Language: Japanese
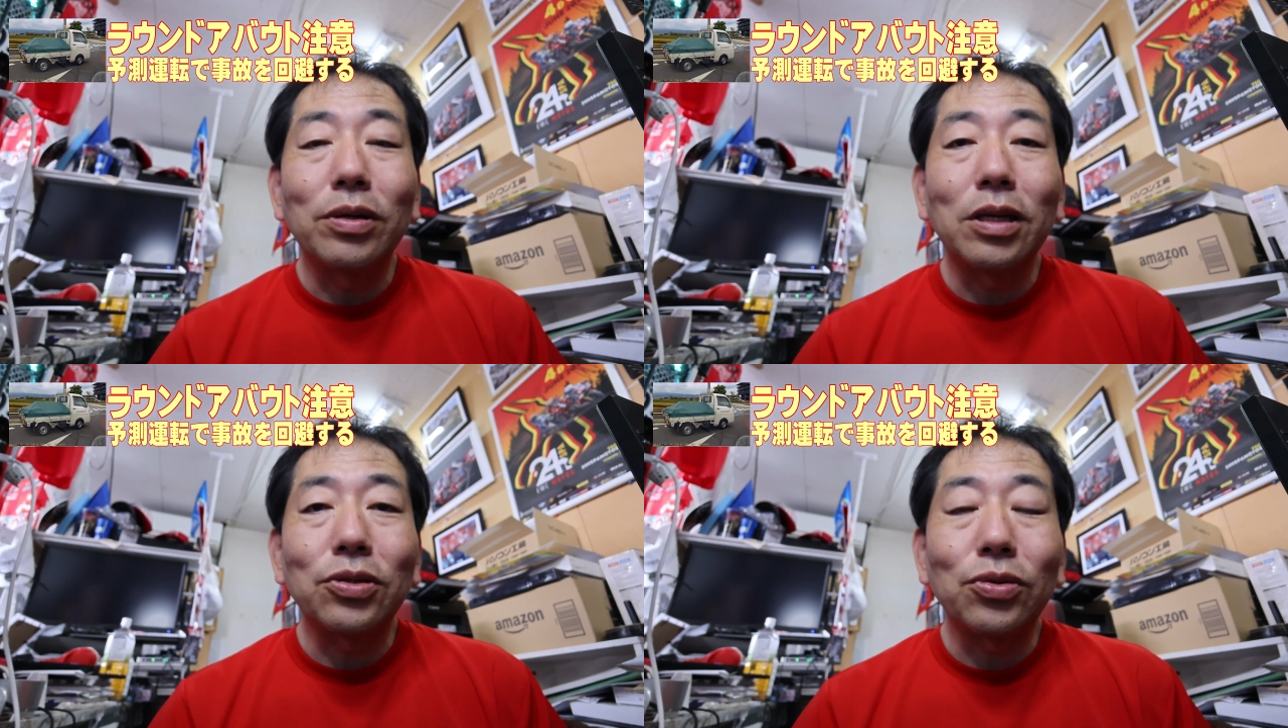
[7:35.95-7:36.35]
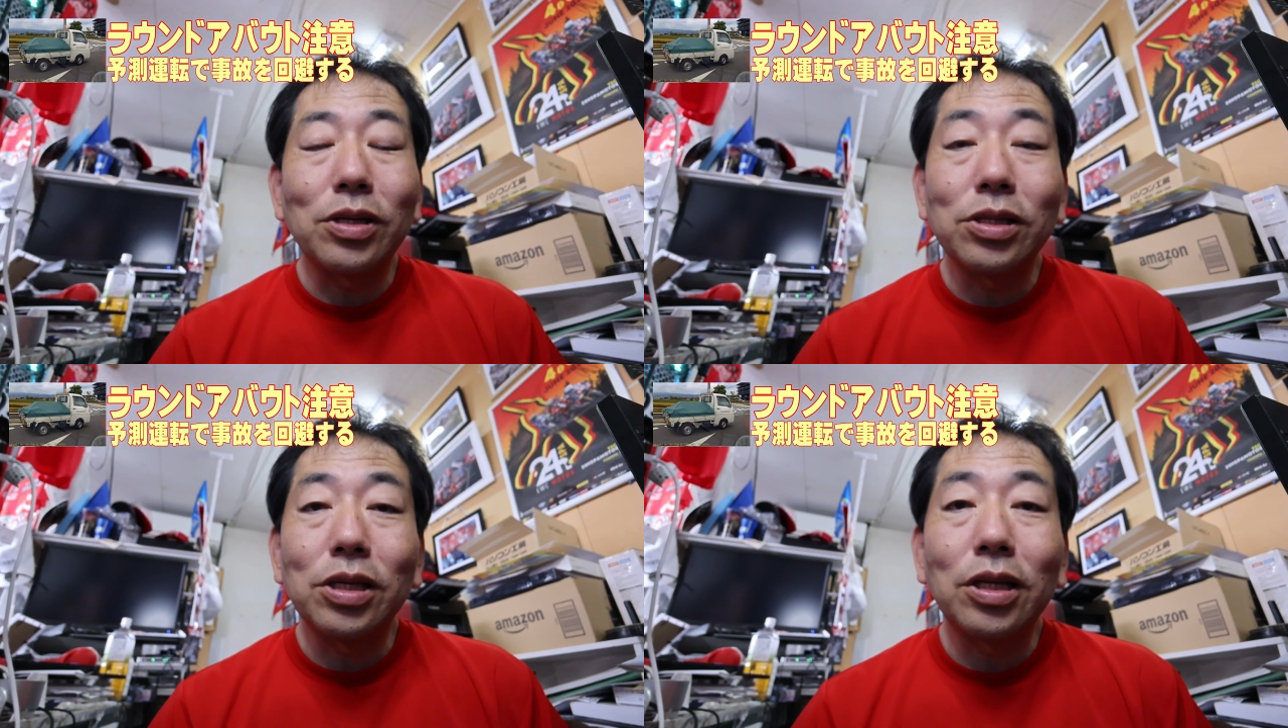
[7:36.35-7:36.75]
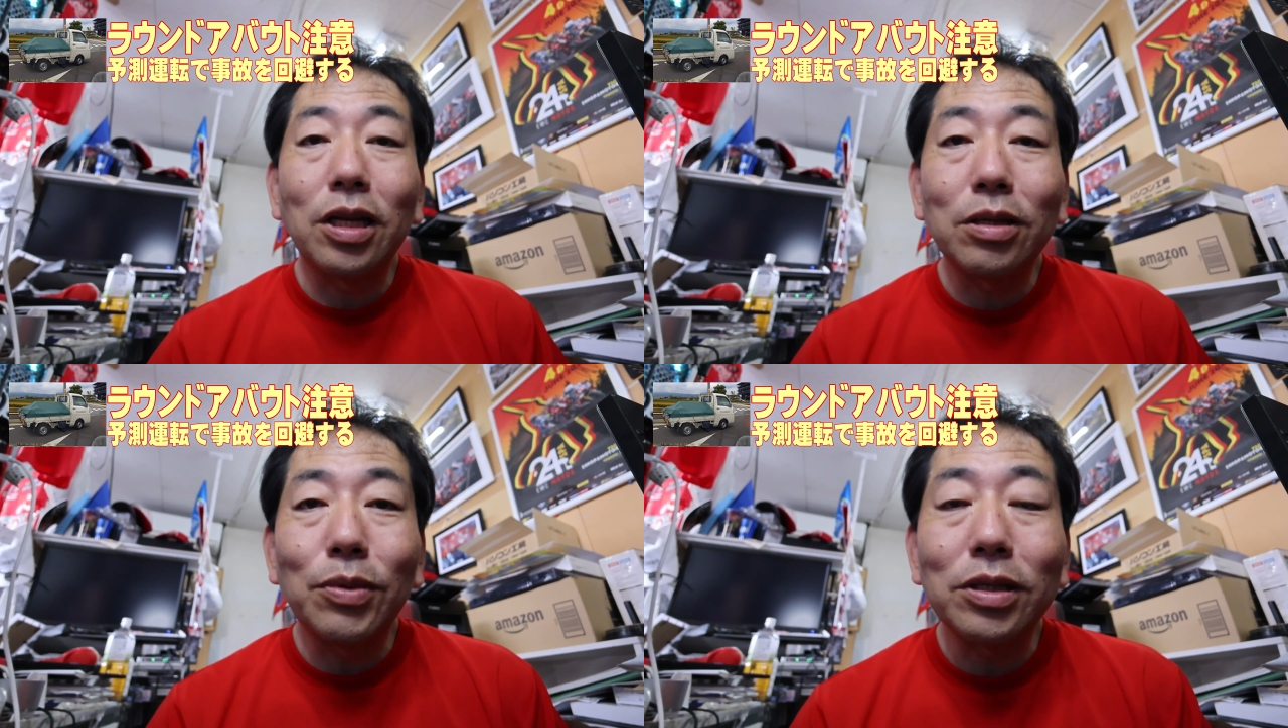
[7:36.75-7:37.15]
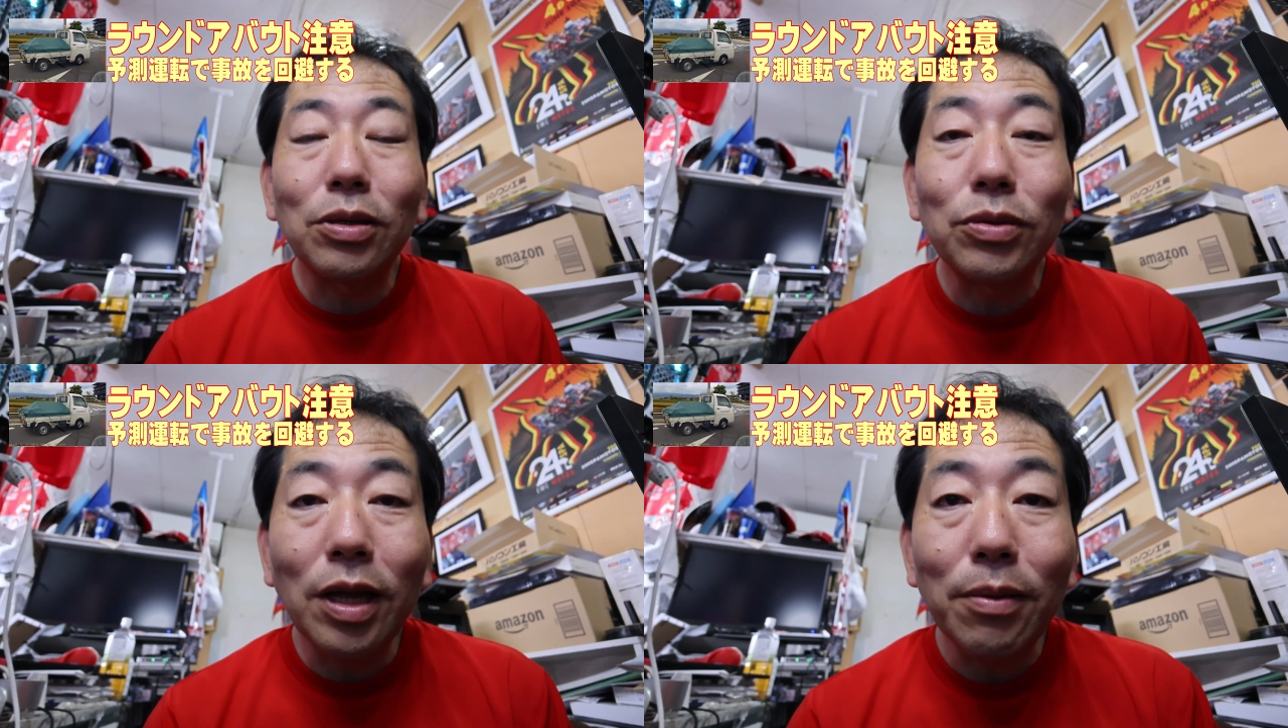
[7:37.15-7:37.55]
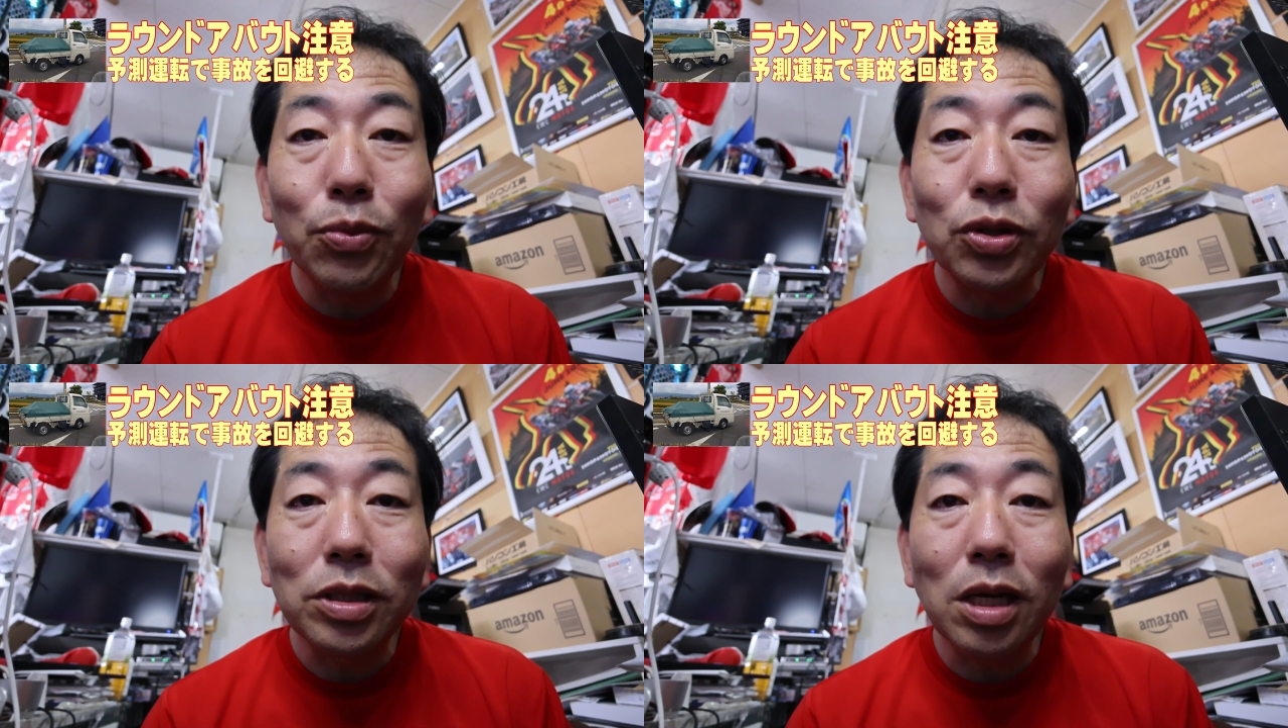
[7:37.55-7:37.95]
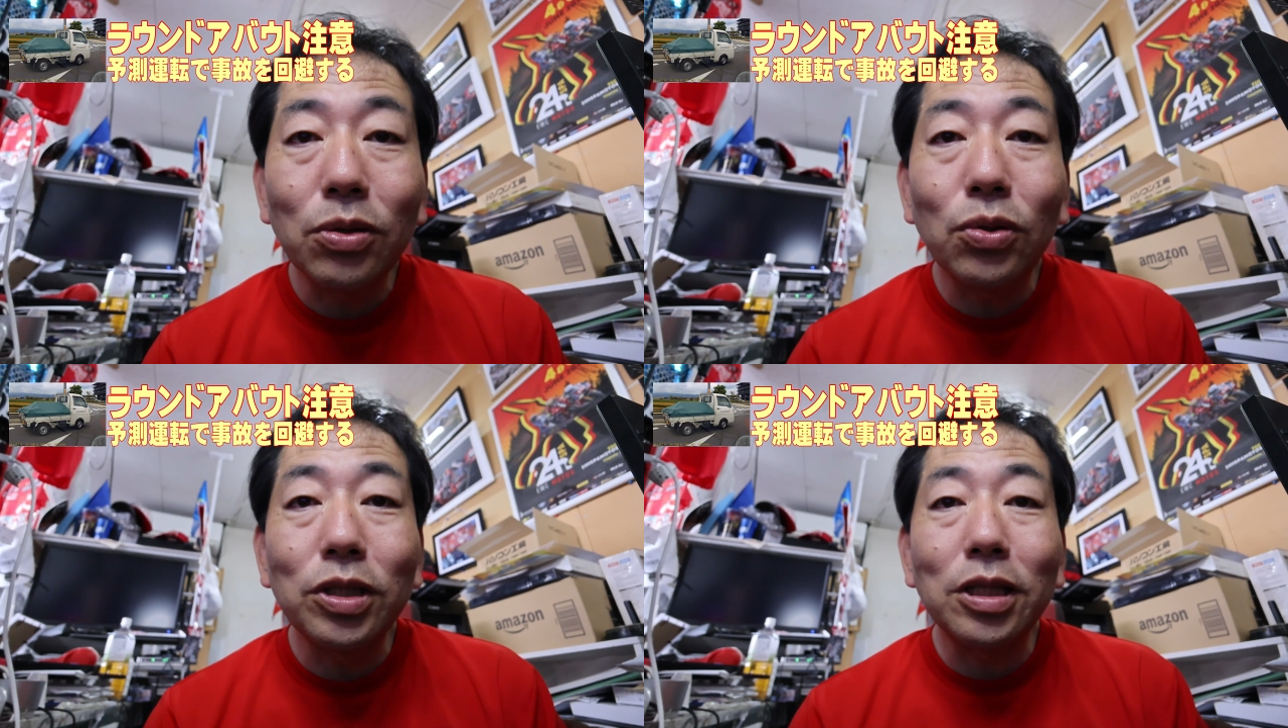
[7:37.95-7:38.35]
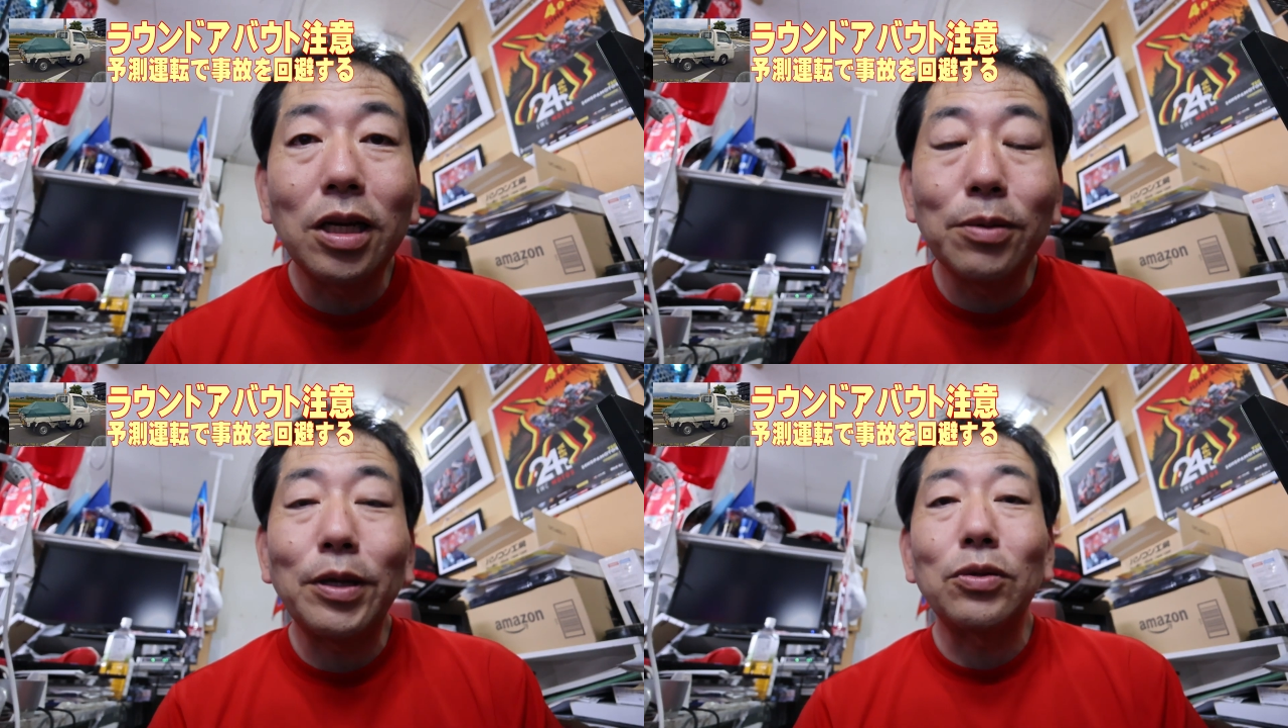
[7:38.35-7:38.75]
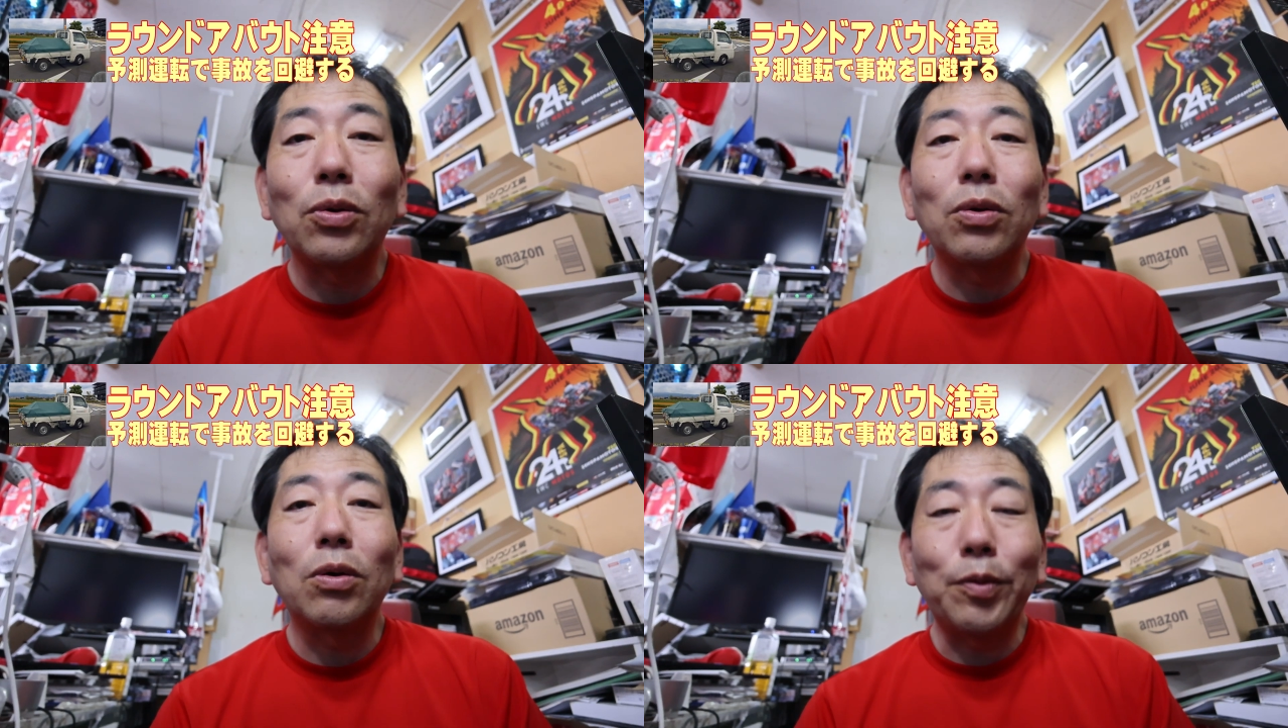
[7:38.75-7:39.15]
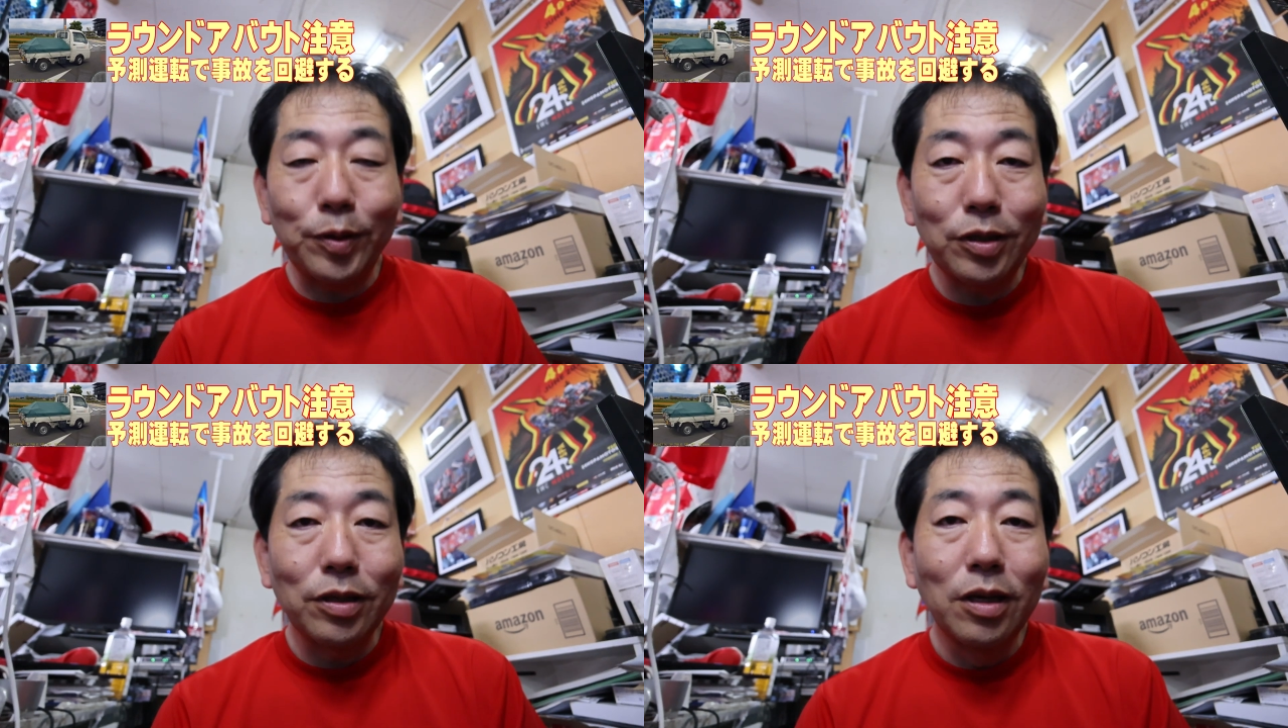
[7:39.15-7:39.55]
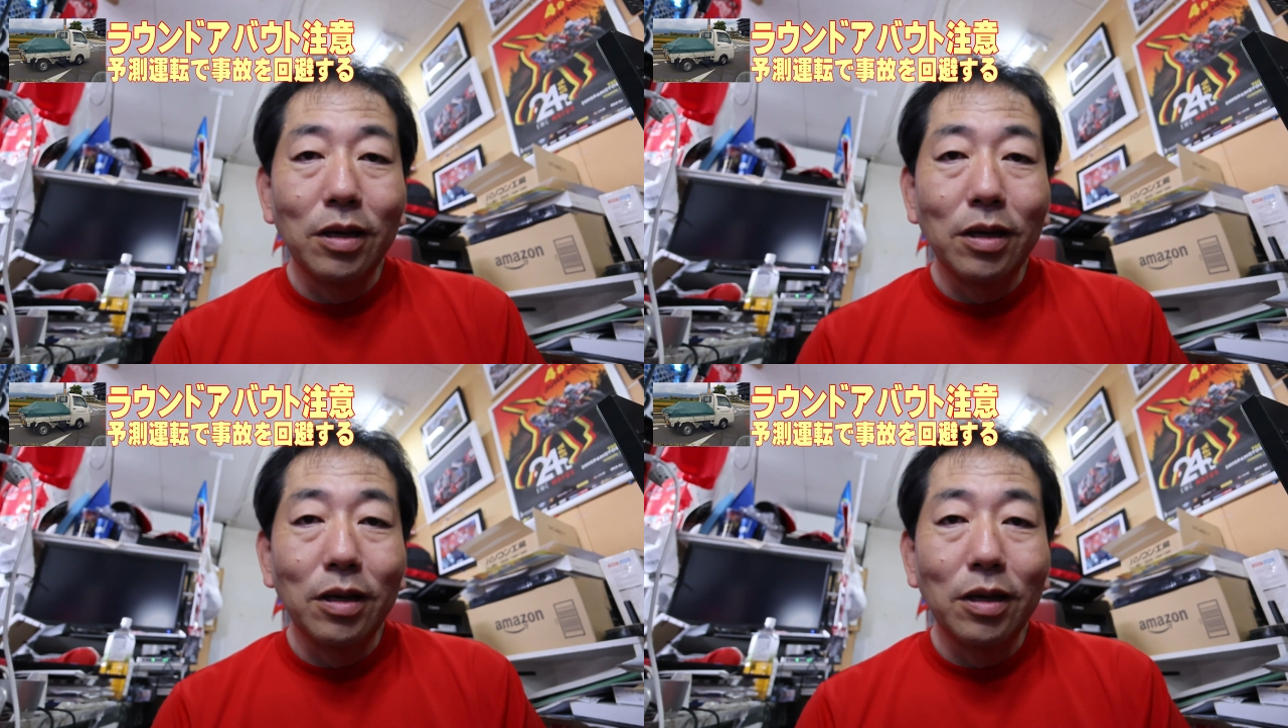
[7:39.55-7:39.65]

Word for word: お話をさせていただきましたので、もし参考になればと思います。